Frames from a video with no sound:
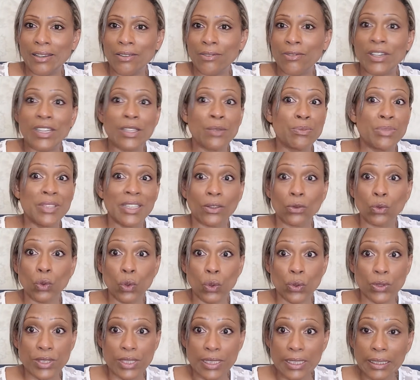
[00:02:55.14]
va être bientôt
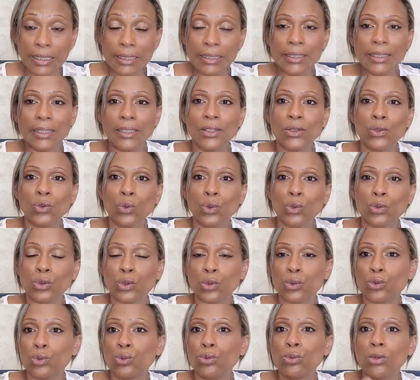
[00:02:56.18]
lancé. Donc
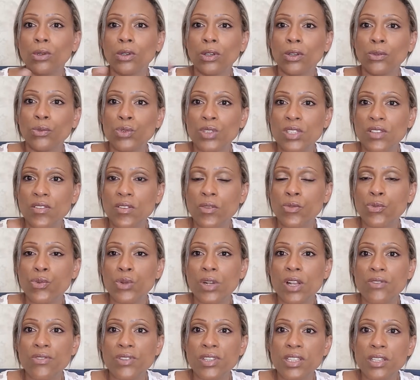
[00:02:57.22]
surtout, vous avez
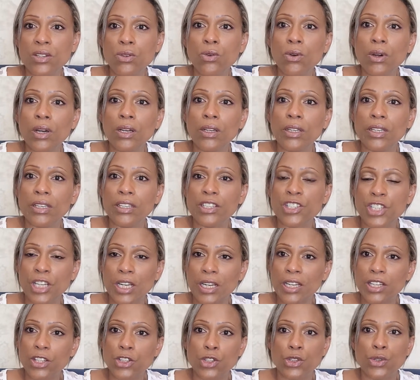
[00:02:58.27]
vu la vidéo, hein, les
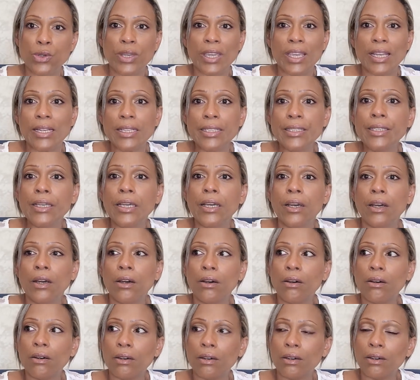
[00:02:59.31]
challenges de Cali.
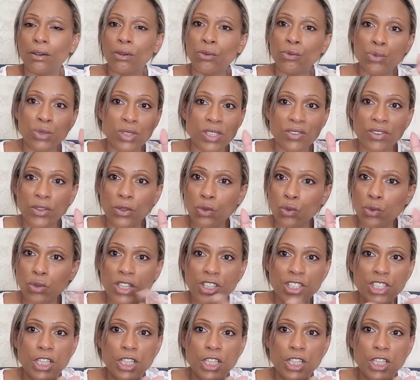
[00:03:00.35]
vous avez tous les